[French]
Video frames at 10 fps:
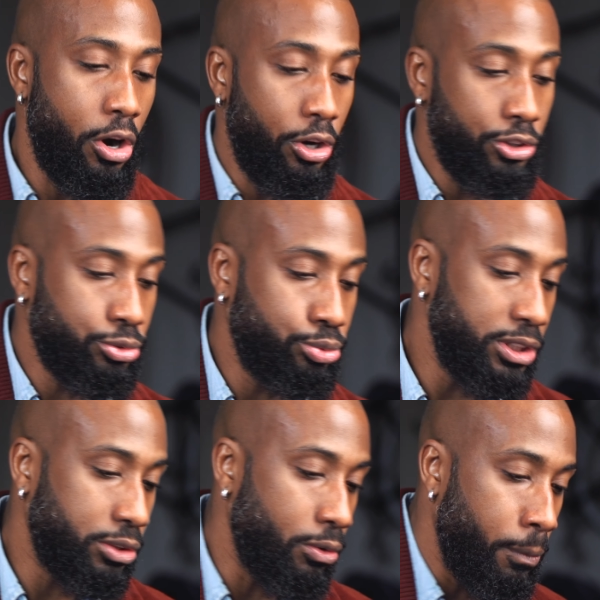
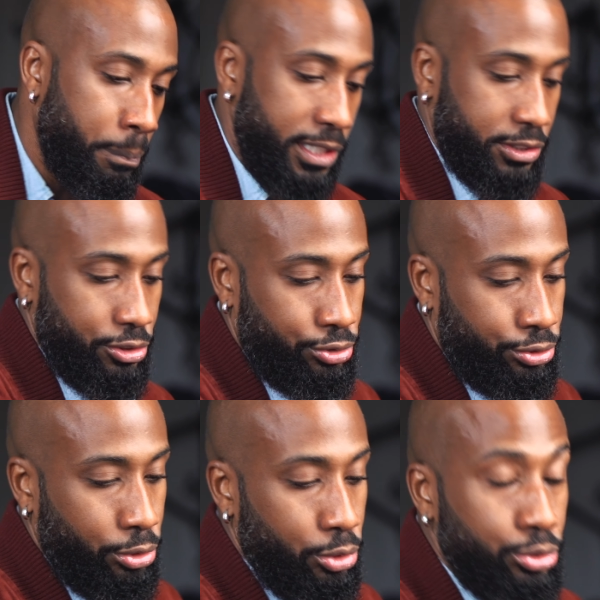Ensuite, on passe
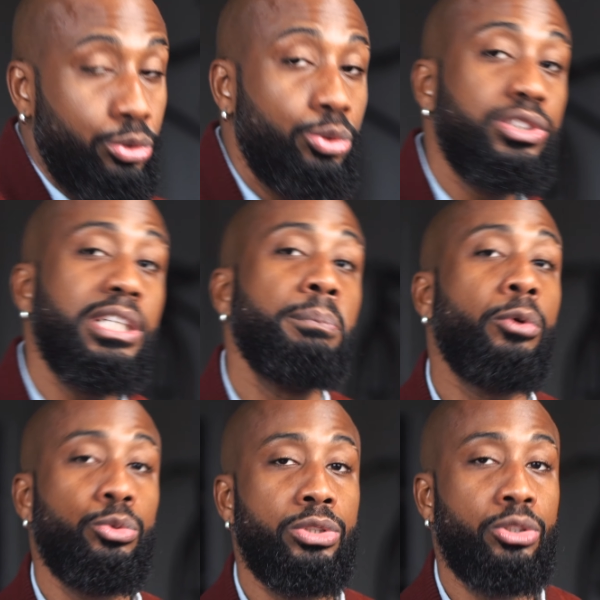sur le deuxième
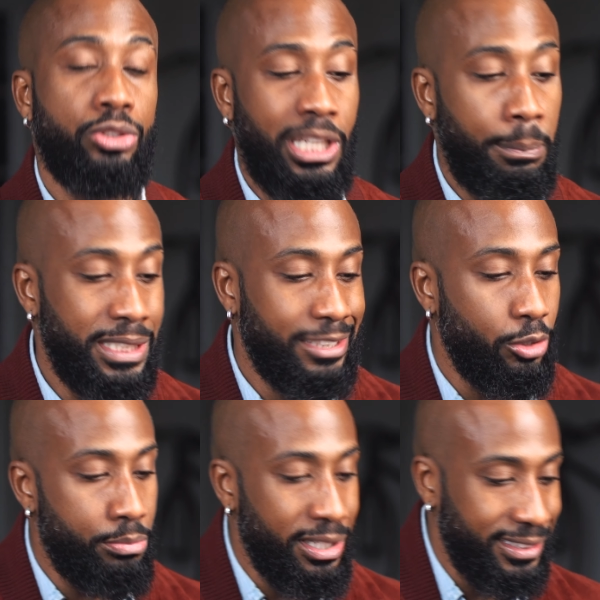produit que j'applique
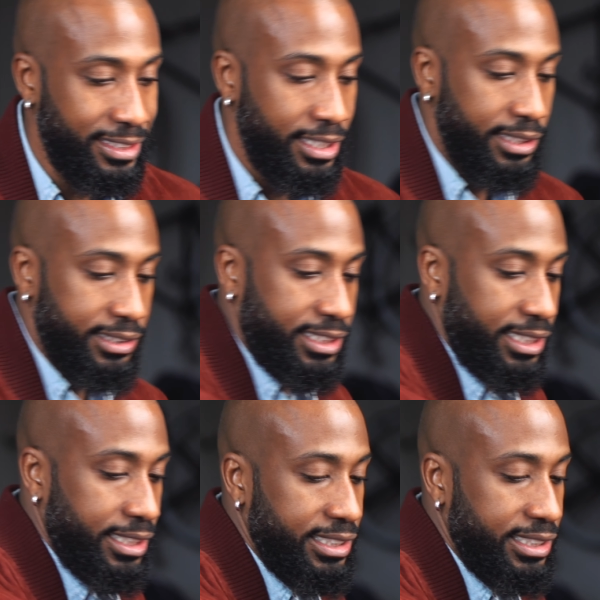le matin, c'est